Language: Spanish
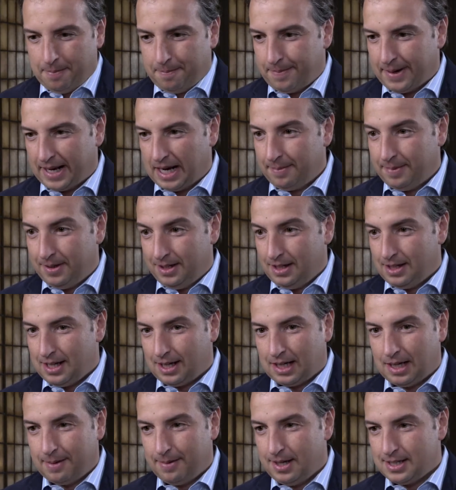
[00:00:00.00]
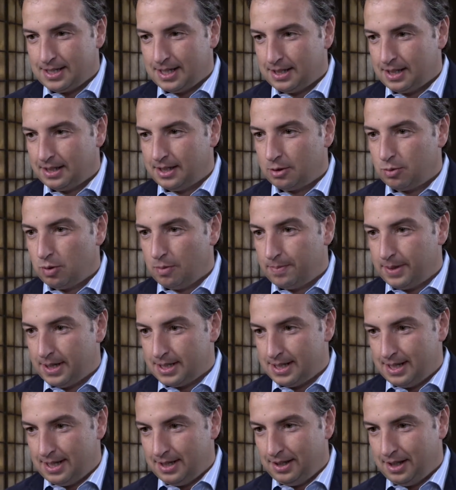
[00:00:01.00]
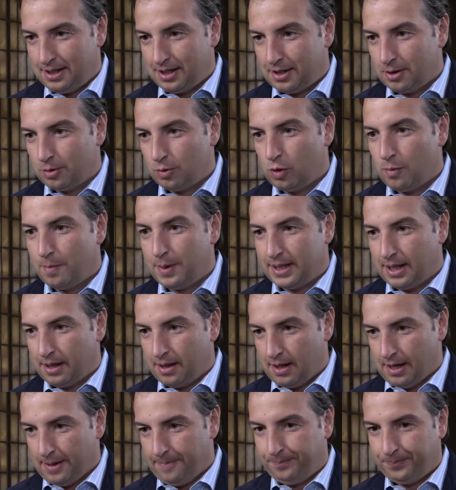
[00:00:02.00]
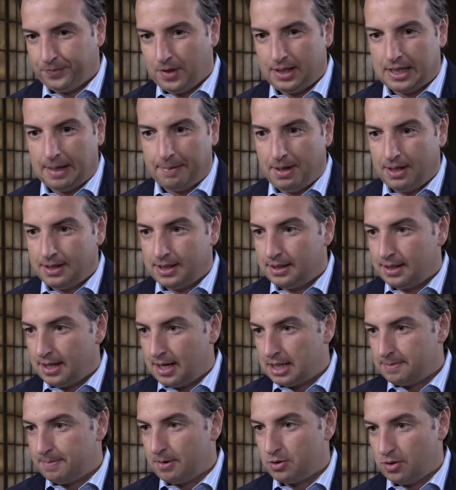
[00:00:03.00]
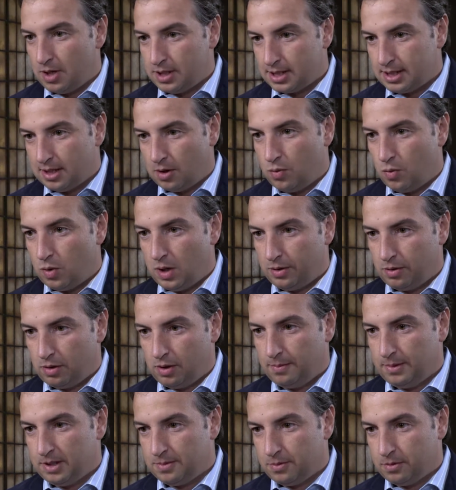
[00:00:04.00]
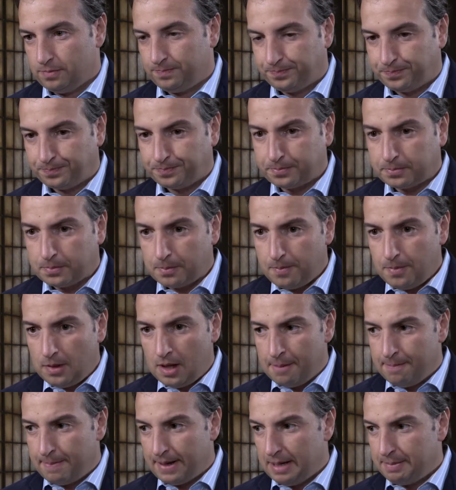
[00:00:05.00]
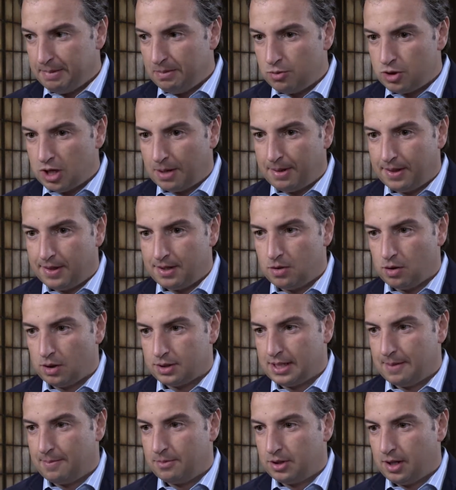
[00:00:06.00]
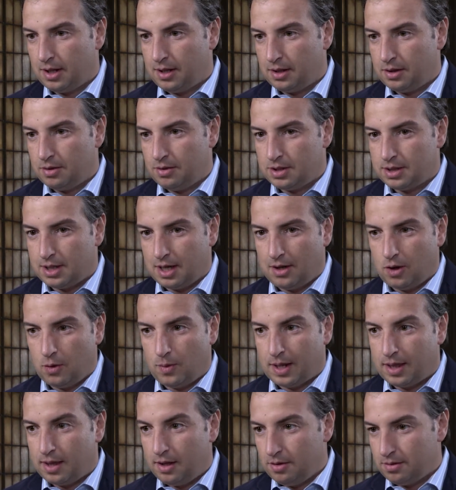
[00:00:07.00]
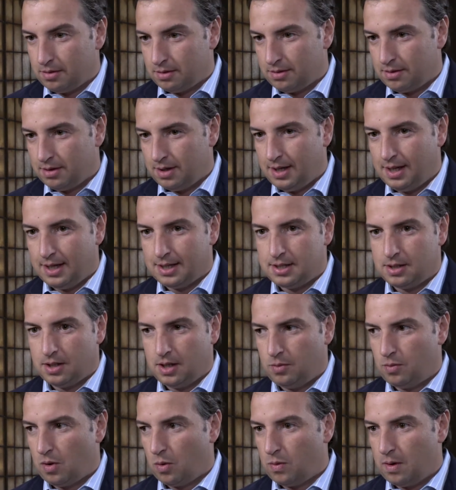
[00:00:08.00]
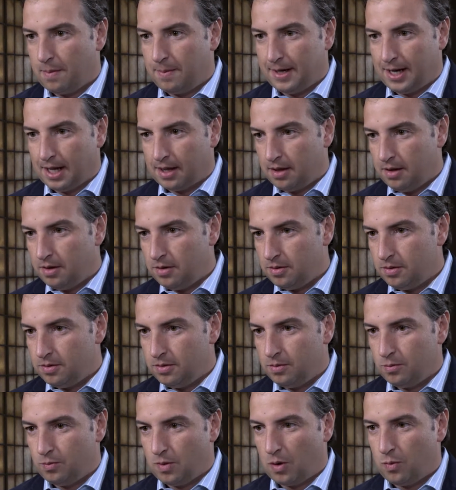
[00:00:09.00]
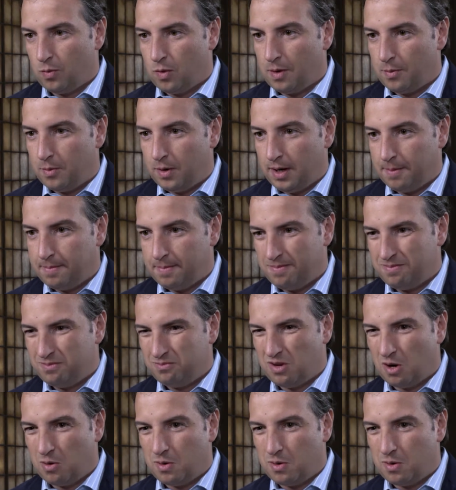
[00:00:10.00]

Para mí, la clave es entender tu empresa y entender tu competencia, y también entender las personas que están jugando en el mismo. Para mí muchas veces lo que estamos diciendo es que innovación es eh, una nueva aplicación, una nueva web, una